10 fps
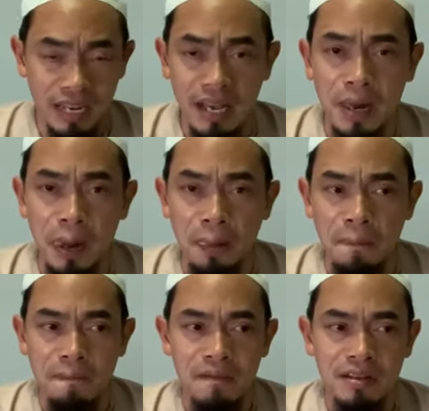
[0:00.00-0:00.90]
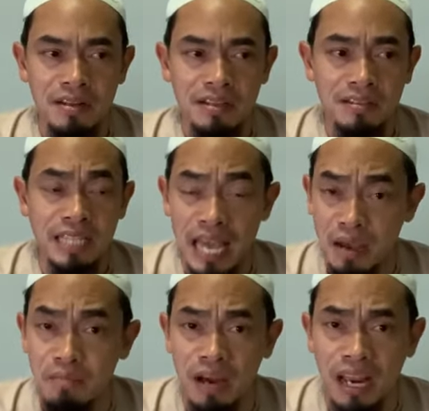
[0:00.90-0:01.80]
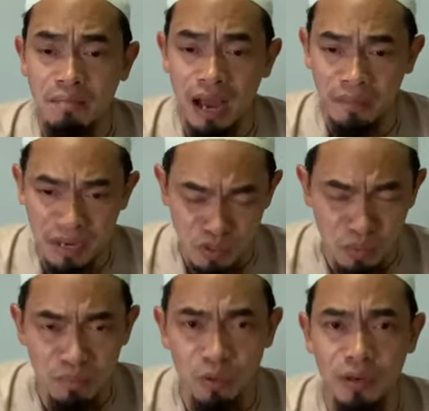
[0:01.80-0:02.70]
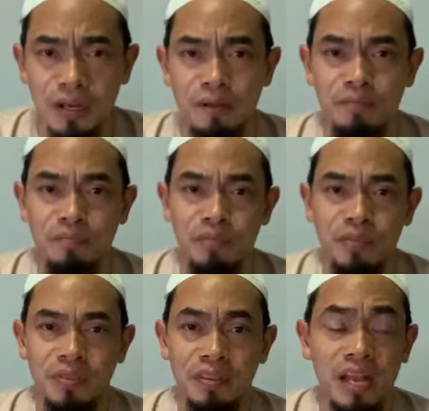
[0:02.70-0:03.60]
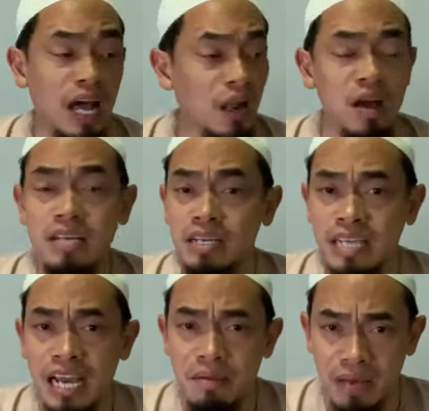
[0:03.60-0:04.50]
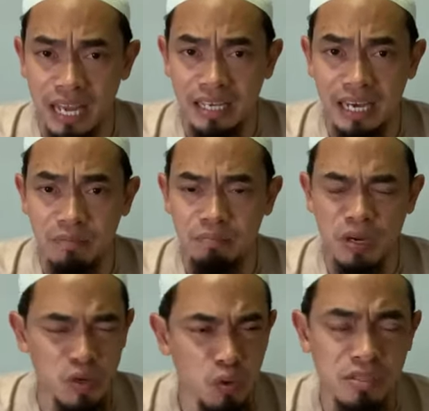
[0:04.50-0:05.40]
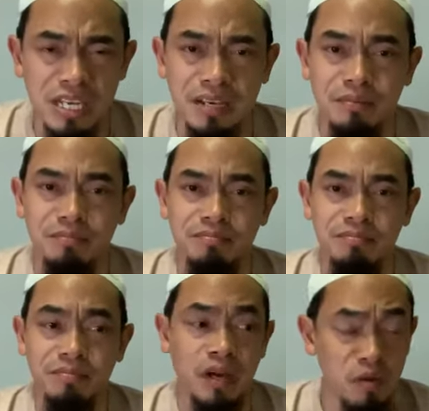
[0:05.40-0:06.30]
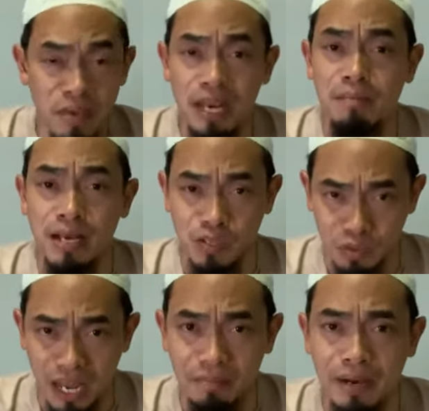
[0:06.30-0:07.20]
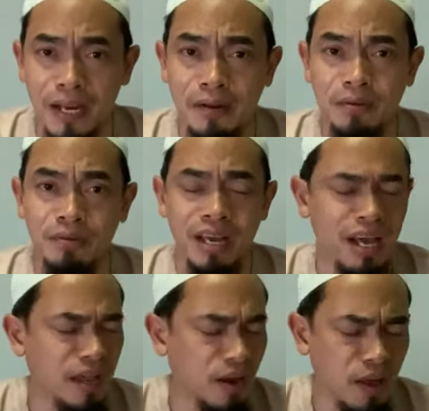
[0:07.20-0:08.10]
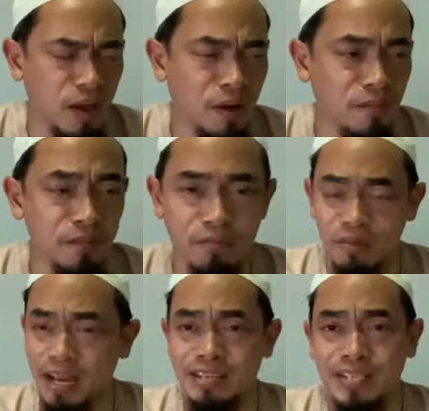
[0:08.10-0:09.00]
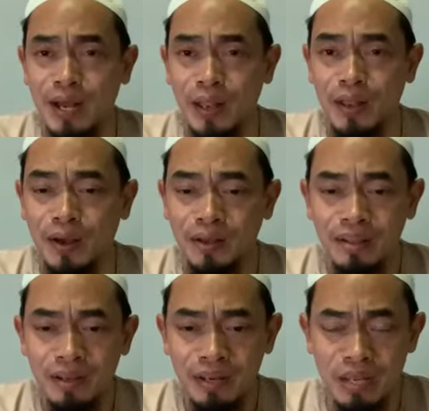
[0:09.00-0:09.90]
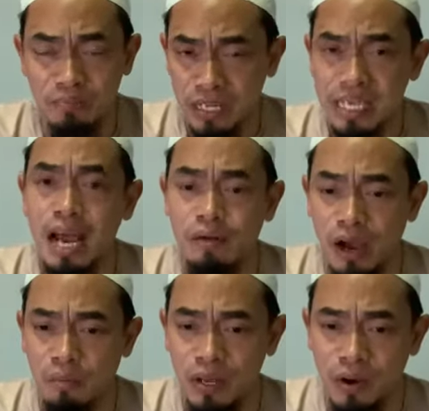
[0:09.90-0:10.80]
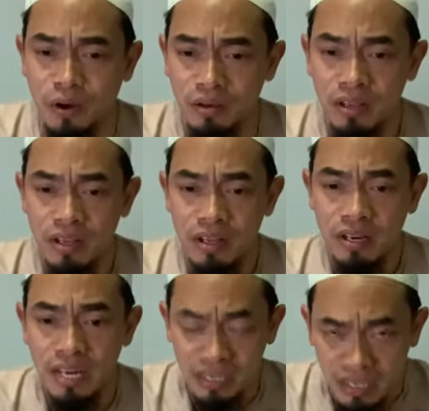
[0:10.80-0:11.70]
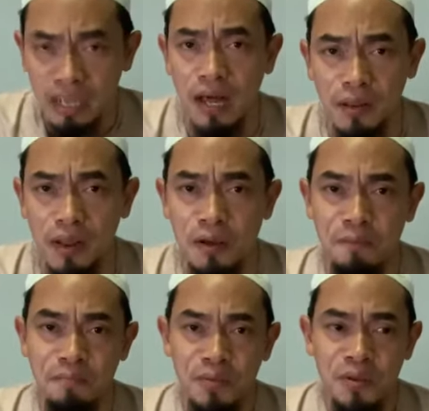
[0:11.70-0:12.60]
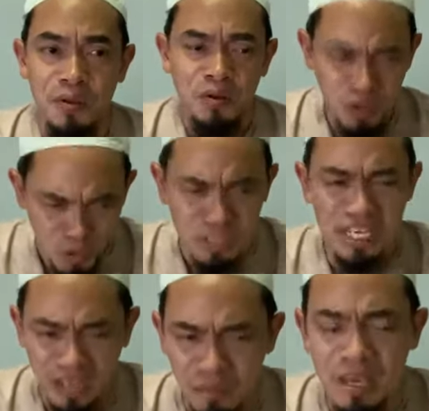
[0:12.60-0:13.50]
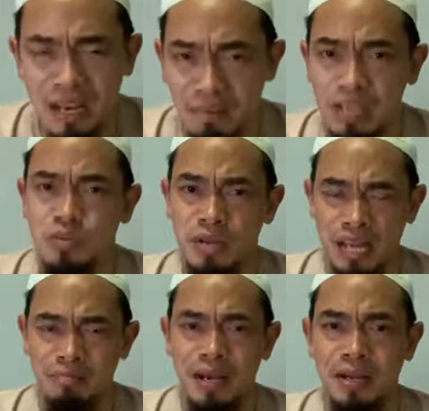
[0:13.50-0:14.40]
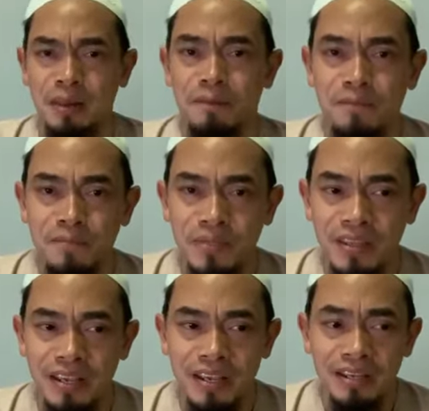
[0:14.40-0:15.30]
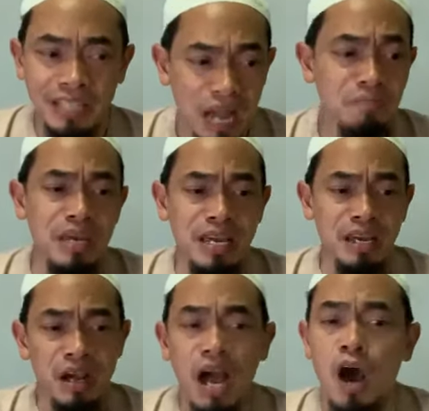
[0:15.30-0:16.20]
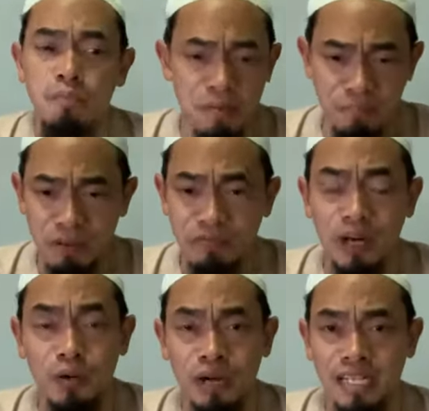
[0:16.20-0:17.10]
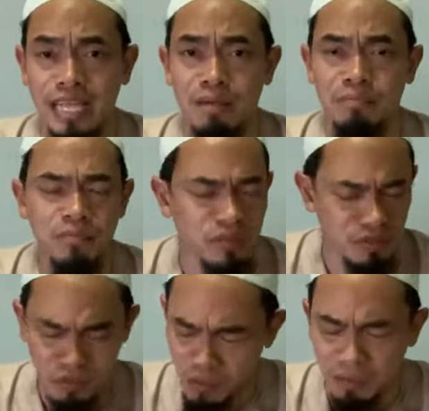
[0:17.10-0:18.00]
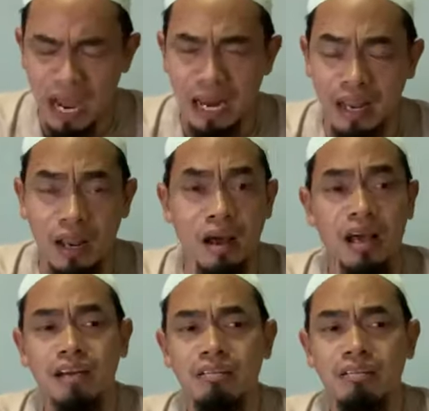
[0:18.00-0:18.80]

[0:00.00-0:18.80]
นะแต่เมื่อละหมาดไม่สมบูรณ์เนี่ย อัลลอฮ์ยังใช้ให้มาลาอิกะฮ์ไปดูสิเขามีละหมาดสุนัตไหมยาอัลลอฮ์มาชาอัลลอฮ์นี่พระเจ้าเราพี่น้องนี่คืออัลลอฮ์ดูสิเขามีละหมาดสุนัตไหมถ้ามีเอาไปปิดฟัดดูให้เต็มซุบฮานัลลอฮ์